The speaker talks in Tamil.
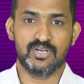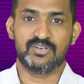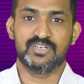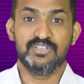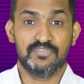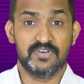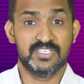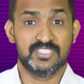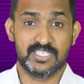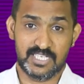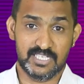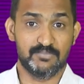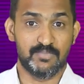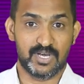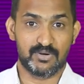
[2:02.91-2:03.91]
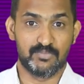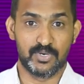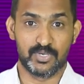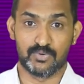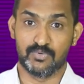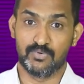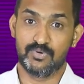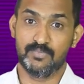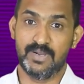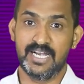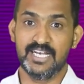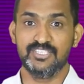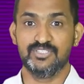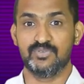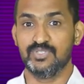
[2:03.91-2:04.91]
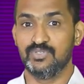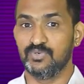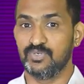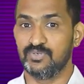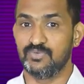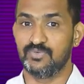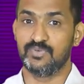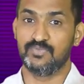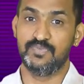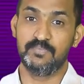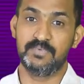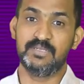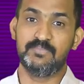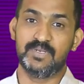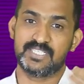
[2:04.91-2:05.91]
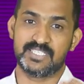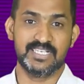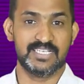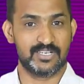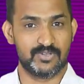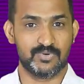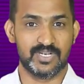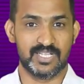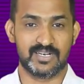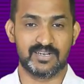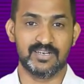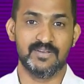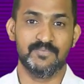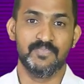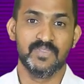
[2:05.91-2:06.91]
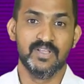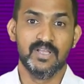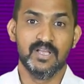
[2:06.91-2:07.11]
ஷாக் டிஃப்ரெண்ட் ஸ்டேஜ்லேருந்து மாற முடியும் ஒரு மேனேஜர் வந்து ஒரு ஒரு ஃபிஃப்டி ப்ளஸில் இருக்கவங்களா இருக்கலாம்